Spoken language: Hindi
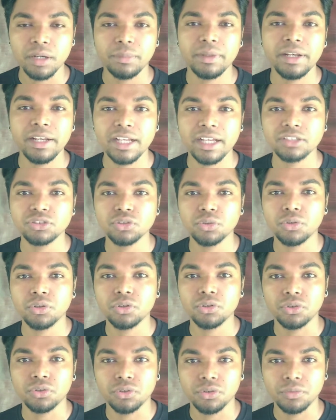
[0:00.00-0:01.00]
मलबेरी का जो
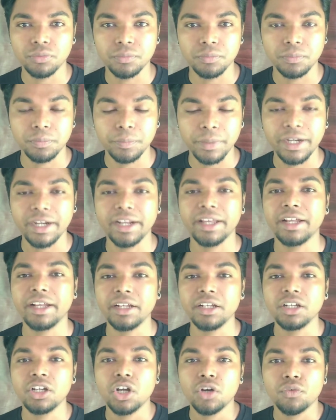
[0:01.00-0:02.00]
पेड़ है
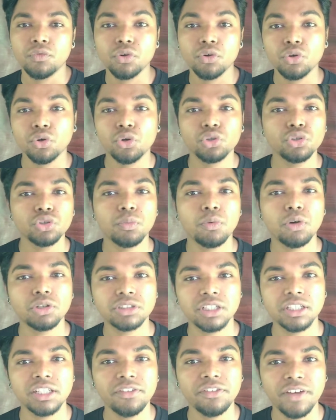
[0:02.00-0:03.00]
वो ग्रो तो बहुत
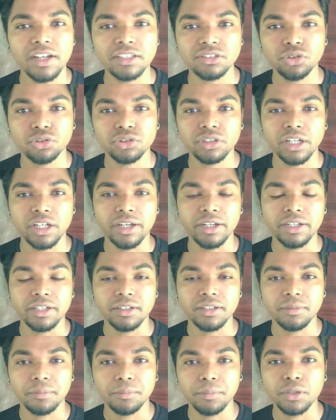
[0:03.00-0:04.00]
जल्दी फास्ट होता है
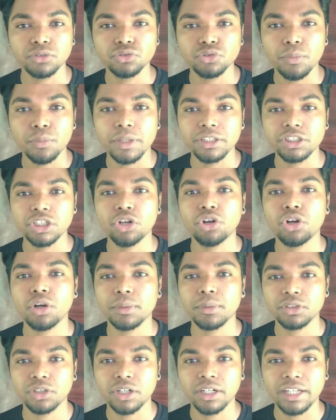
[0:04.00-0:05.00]
पर उसको मेच्योर होने
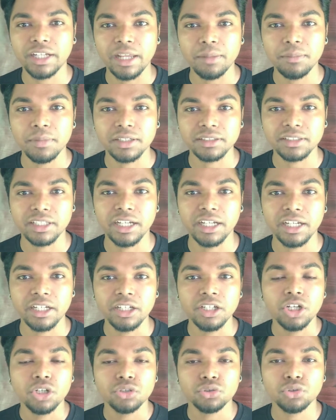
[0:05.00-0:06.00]
में थोड़ा टाइम लगता है
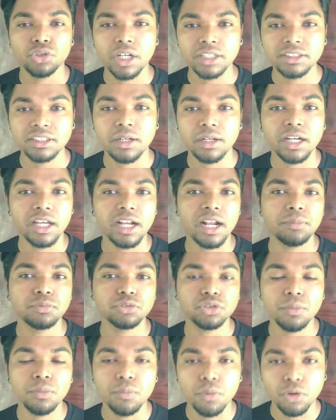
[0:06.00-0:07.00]
तो गैस अगर आप
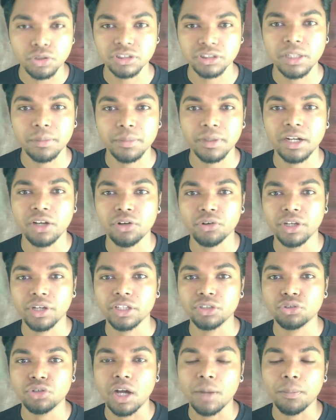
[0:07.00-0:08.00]
इसको बॉन्जाई बनाओगे
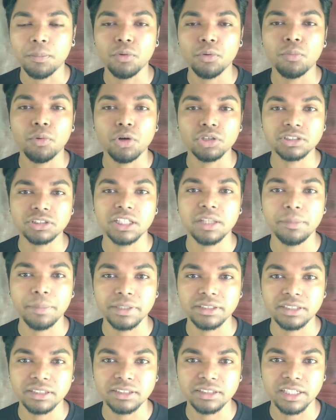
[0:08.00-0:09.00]
तो आपको बहुत ज़्यादा
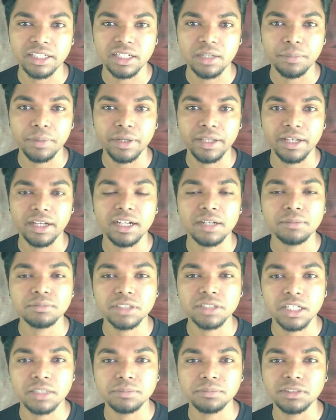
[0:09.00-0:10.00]
पेशेंस रखना पड़ेगा कम
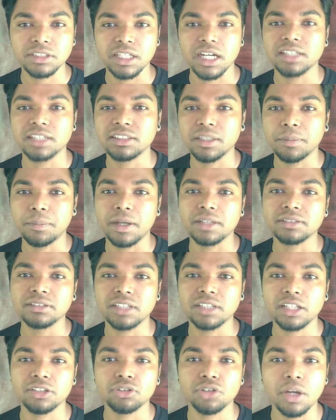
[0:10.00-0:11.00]
से कम चार से पाँच
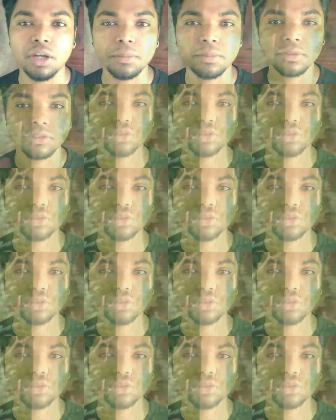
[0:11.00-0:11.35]
साल तो आप